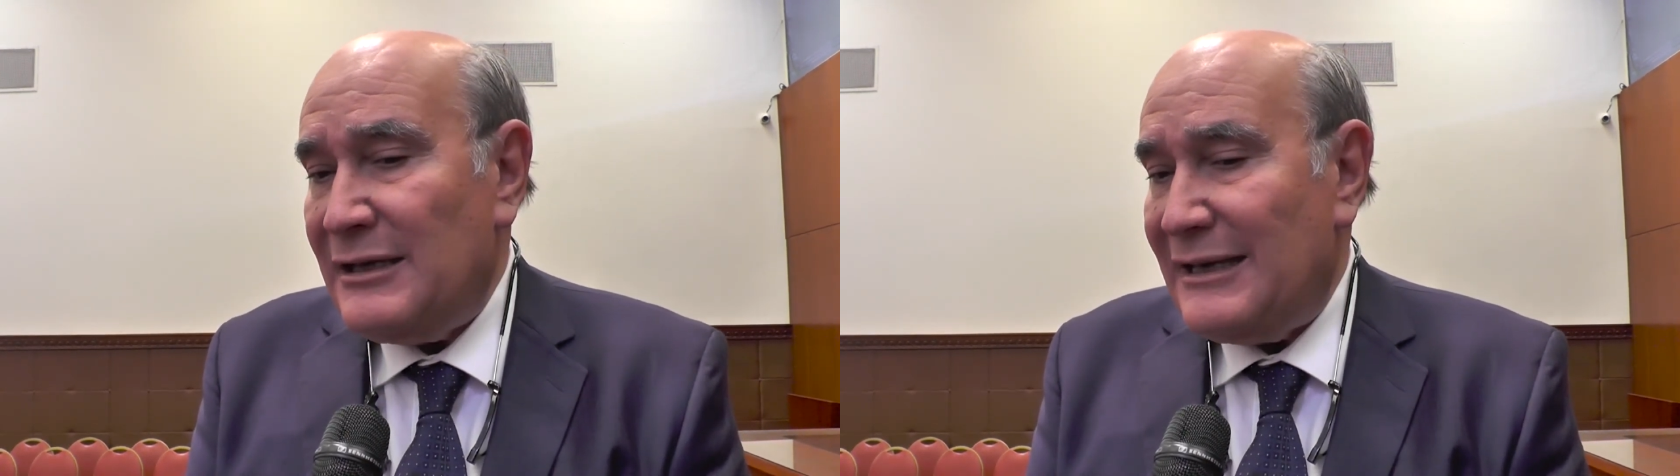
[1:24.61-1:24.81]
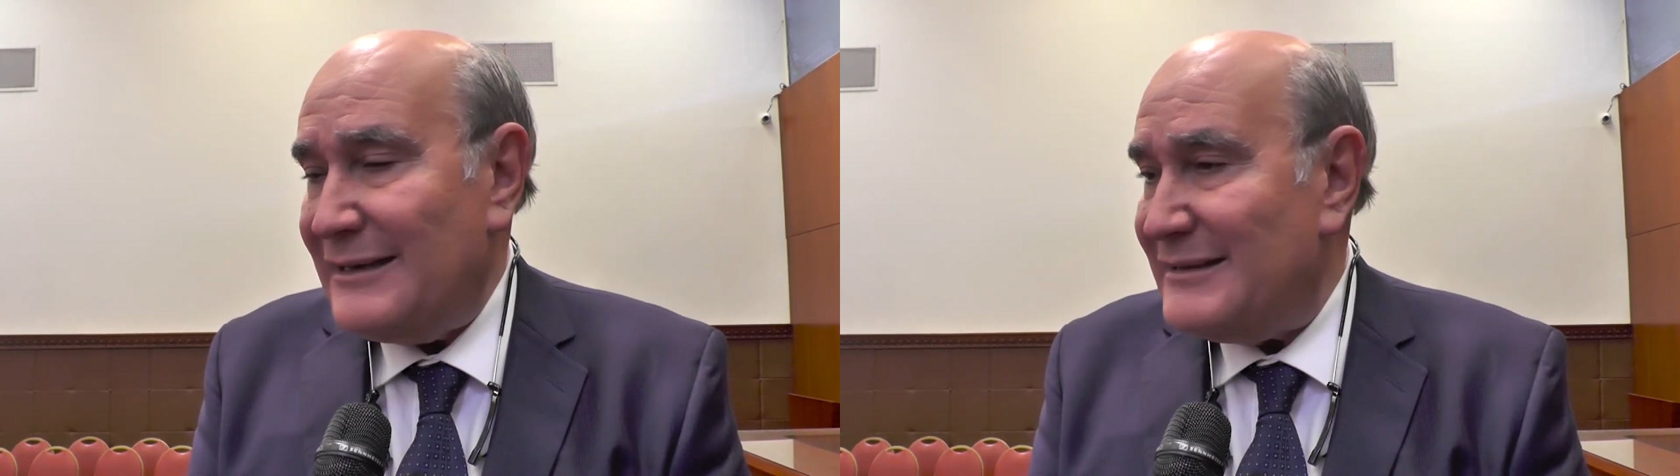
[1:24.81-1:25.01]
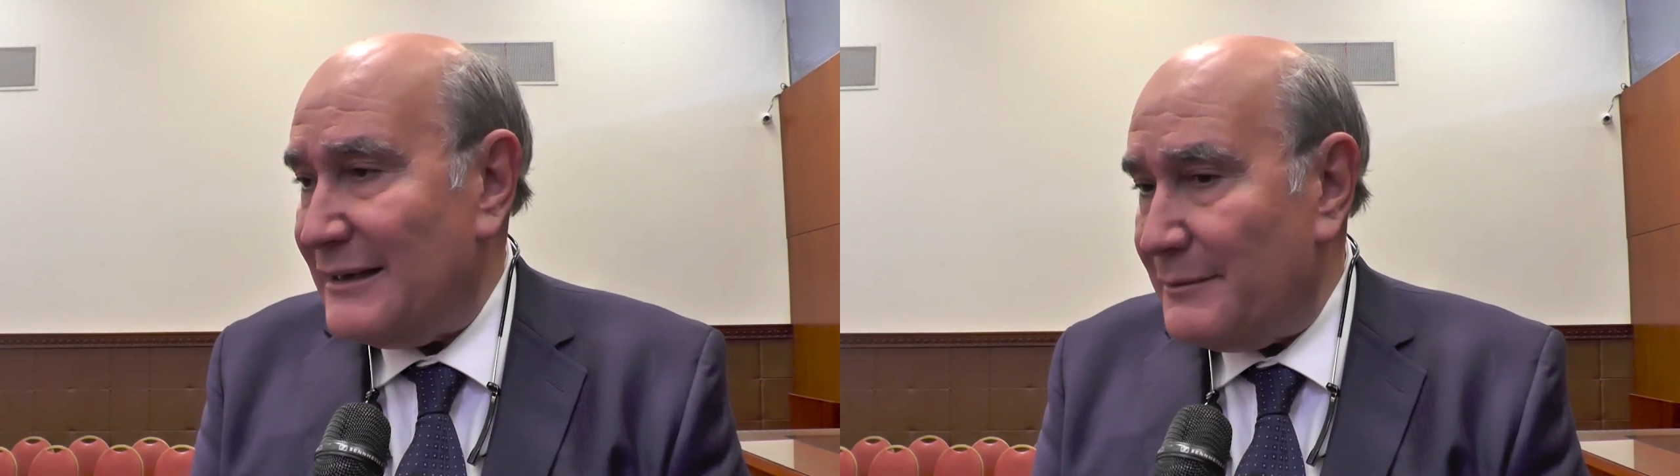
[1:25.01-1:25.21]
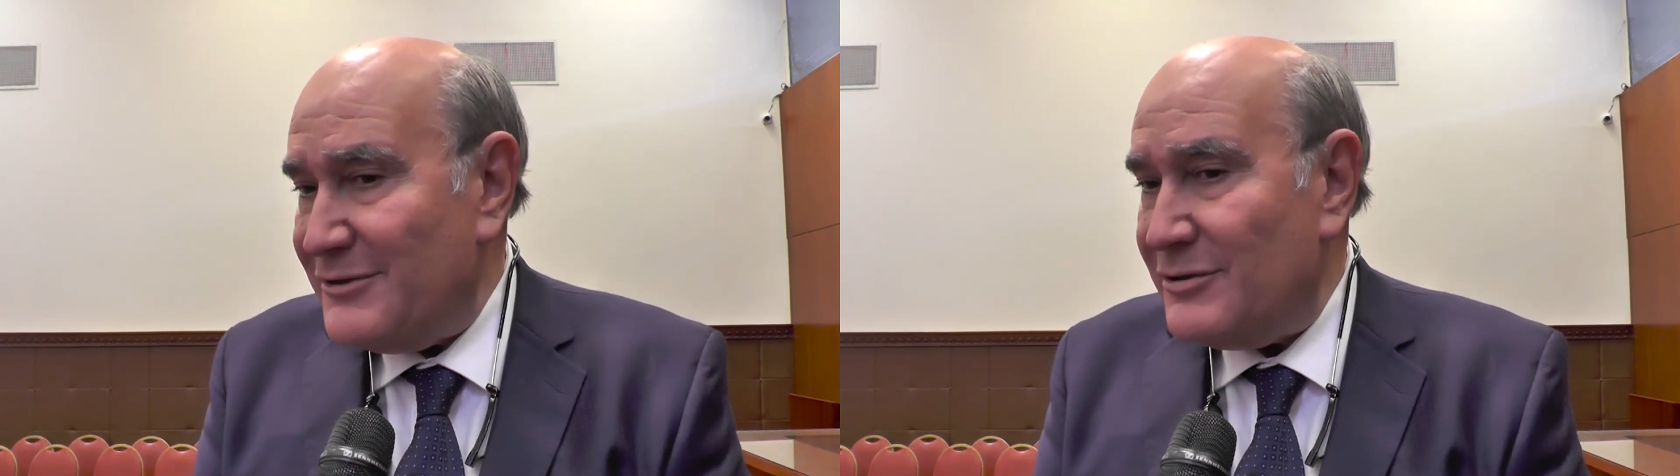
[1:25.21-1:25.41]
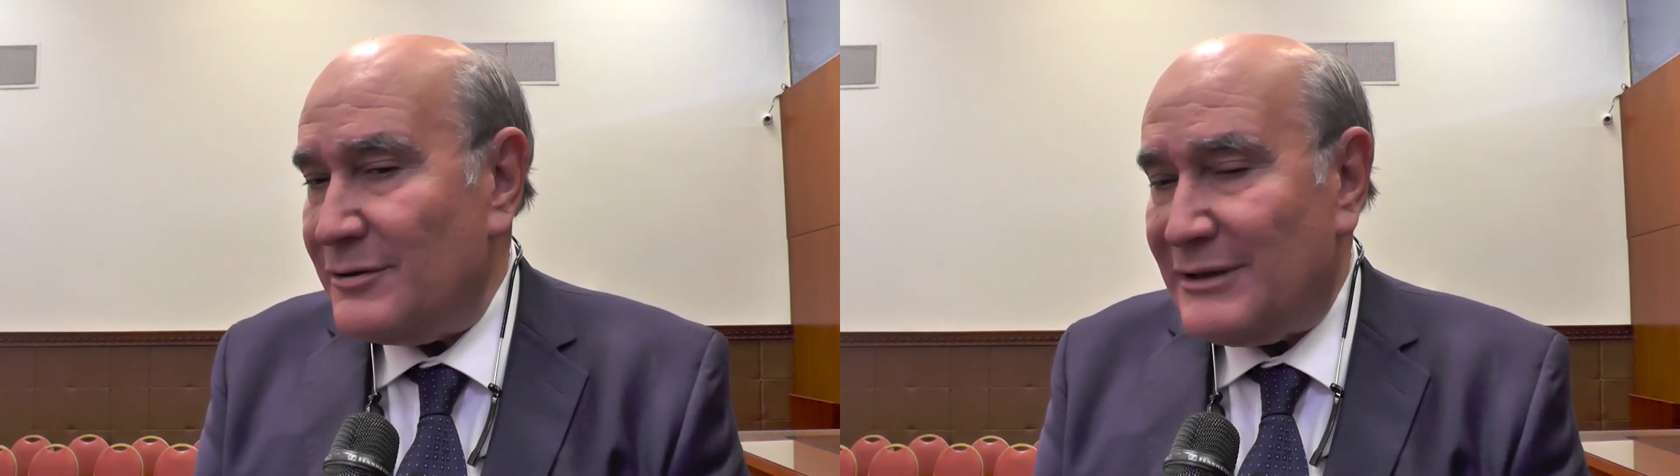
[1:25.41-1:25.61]
el
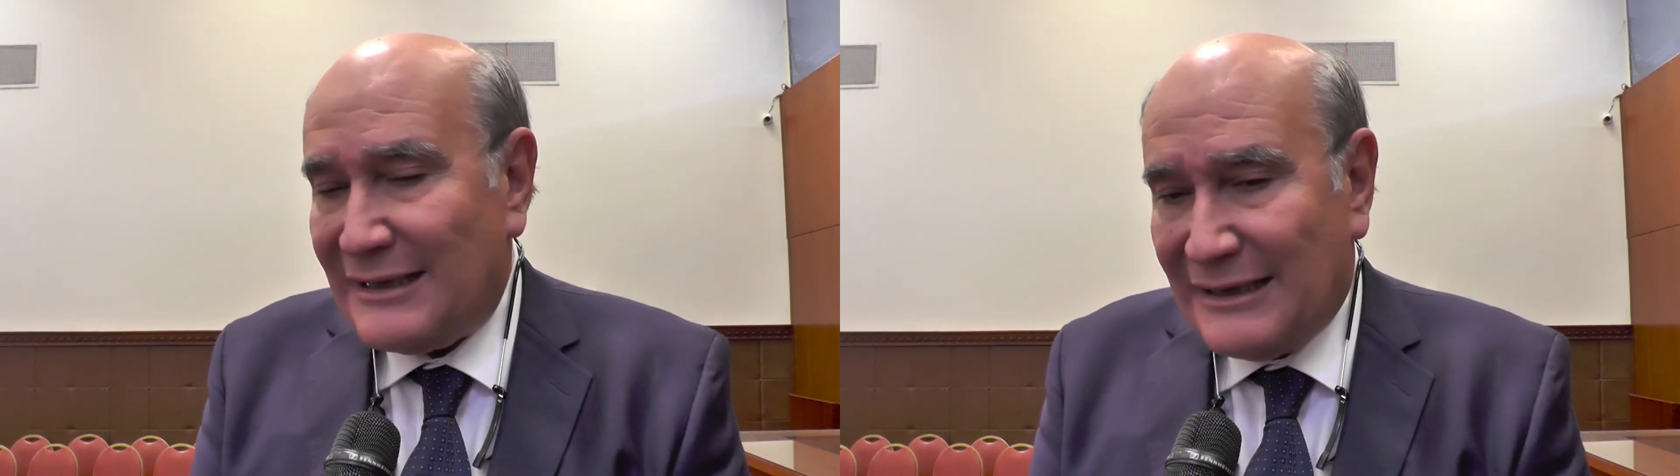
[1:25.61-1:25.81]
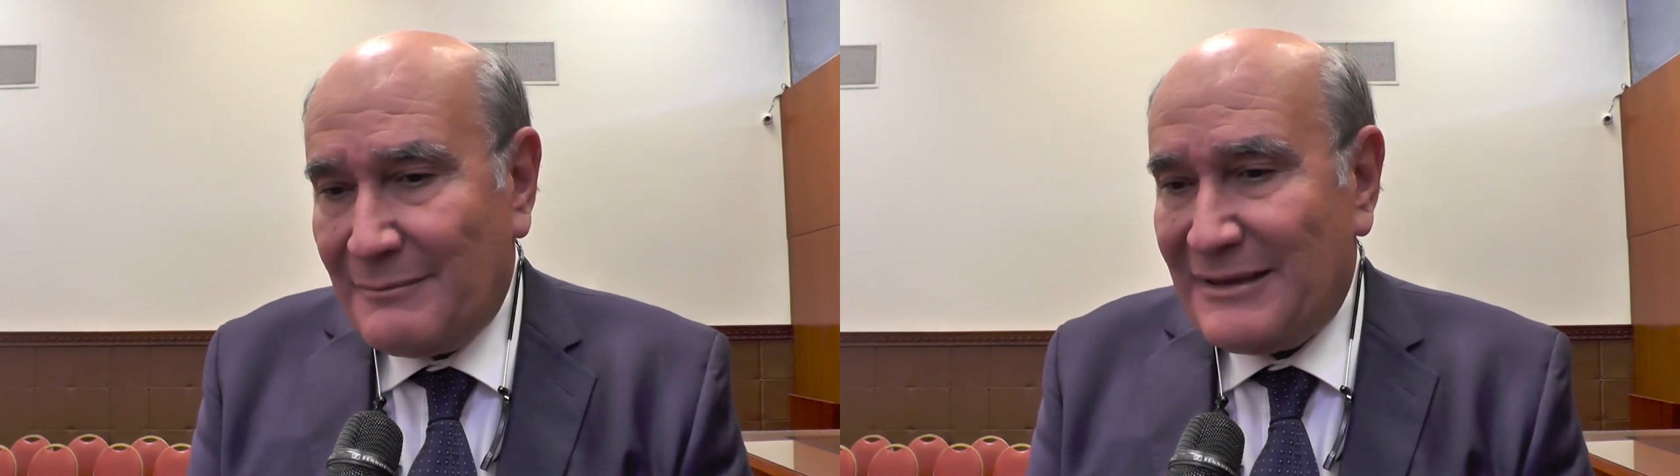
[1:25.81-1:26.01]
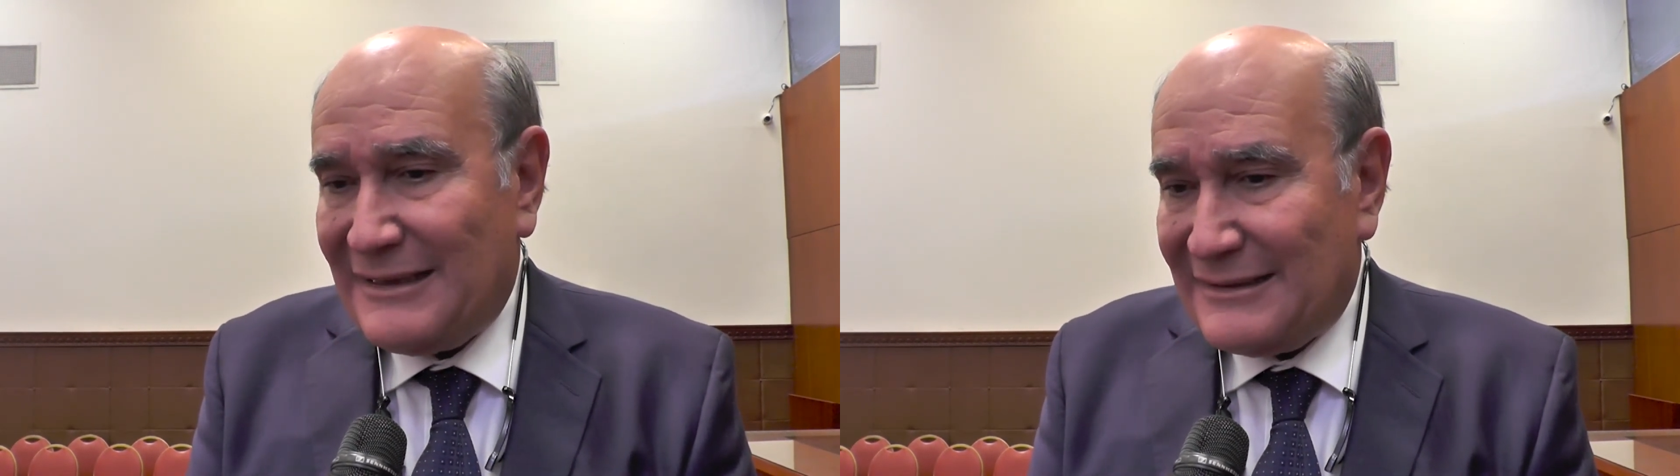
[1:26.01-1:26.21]
servicio que realmente